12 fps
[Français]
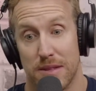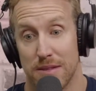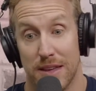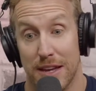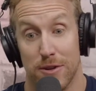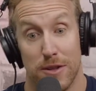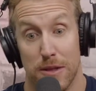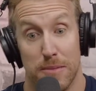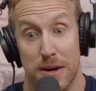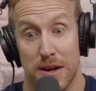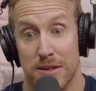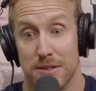think out of the
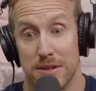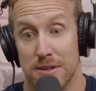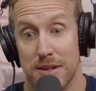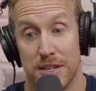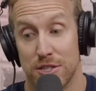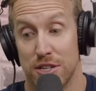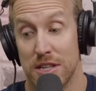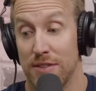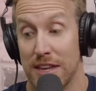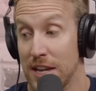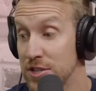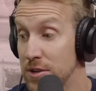box, achète
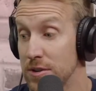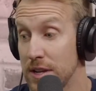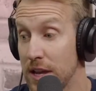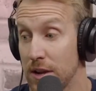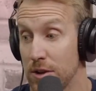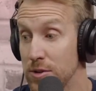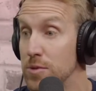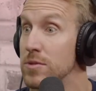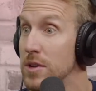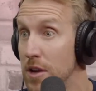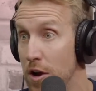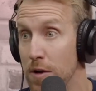avec quelqu'un d'autre,
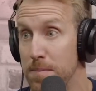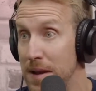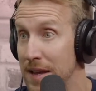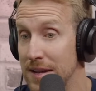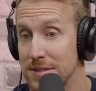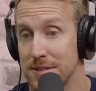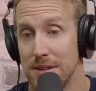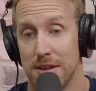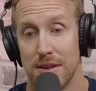un plex,